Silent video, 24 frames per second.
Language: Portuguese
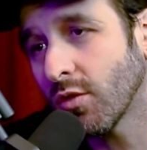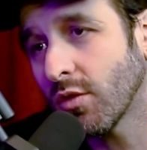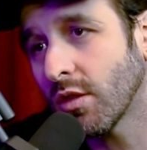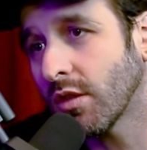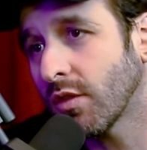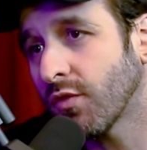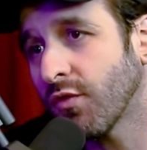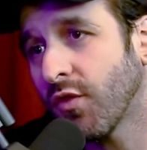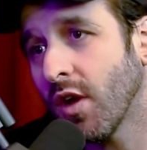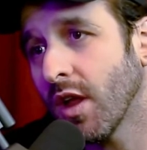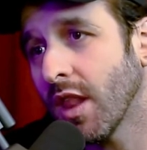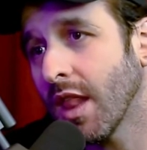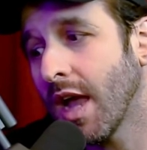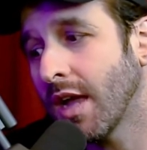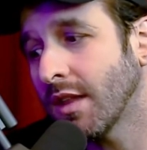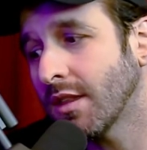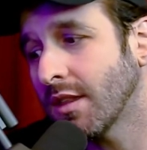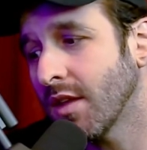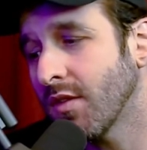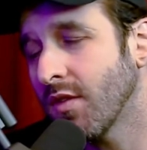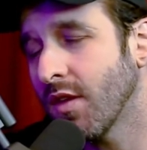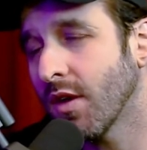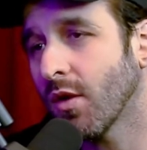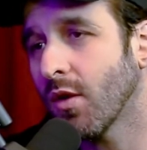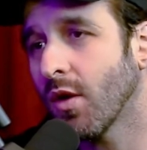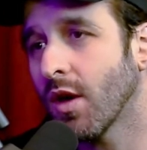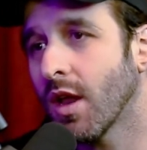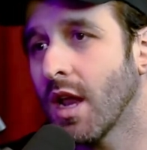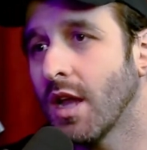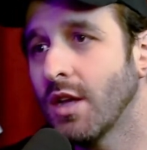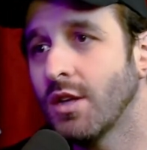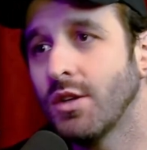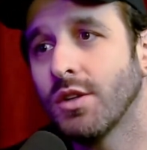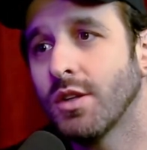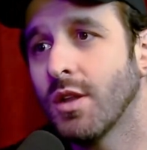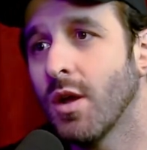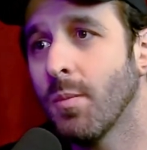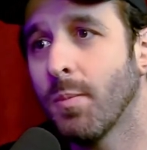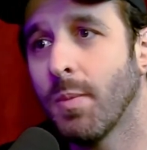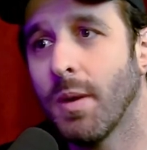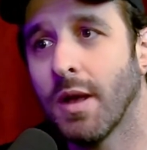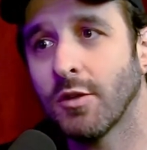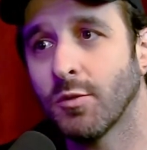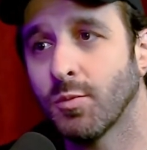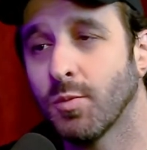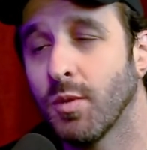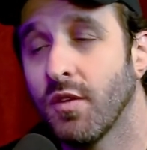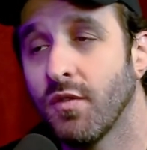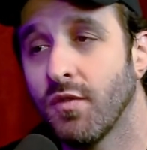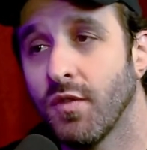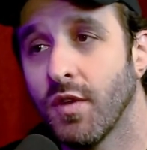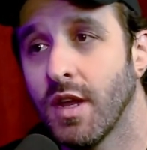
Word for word: tu foi lá e teve a coragem de dar um passo para